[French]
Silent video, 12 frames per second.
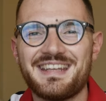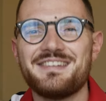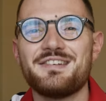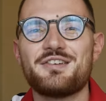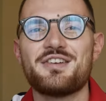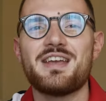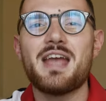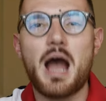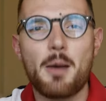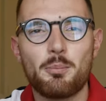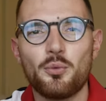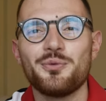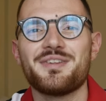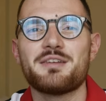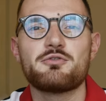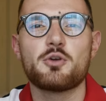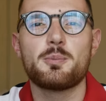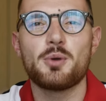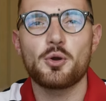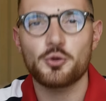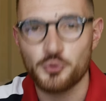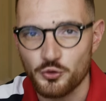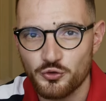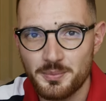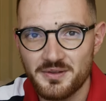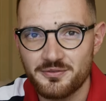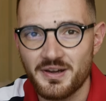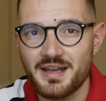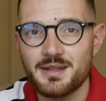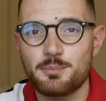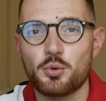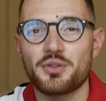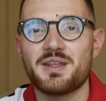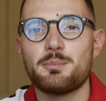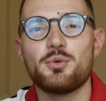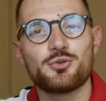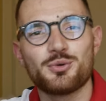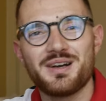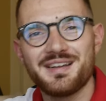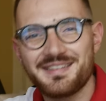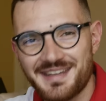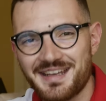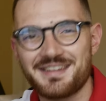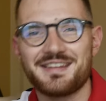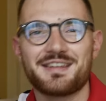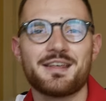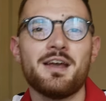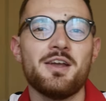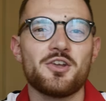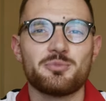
dénicher un bon développeur sur Shopify pour tes besoins techniques.